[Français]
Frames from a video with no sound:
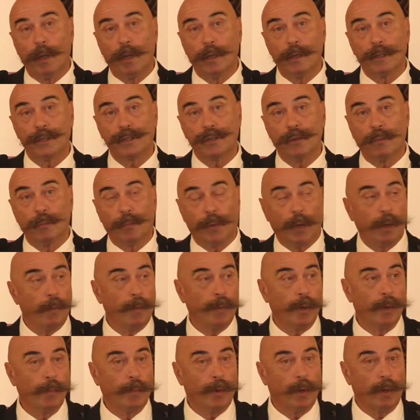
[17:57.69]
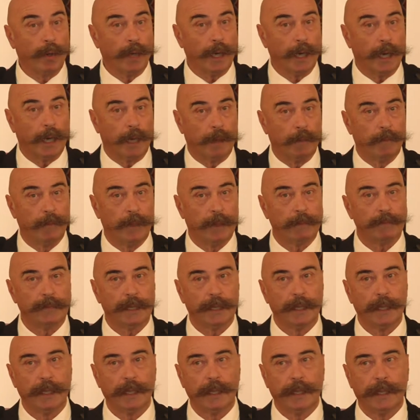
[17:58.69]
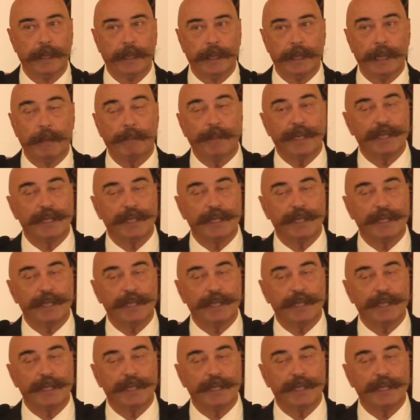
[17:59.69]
euh, son propre programme. Et la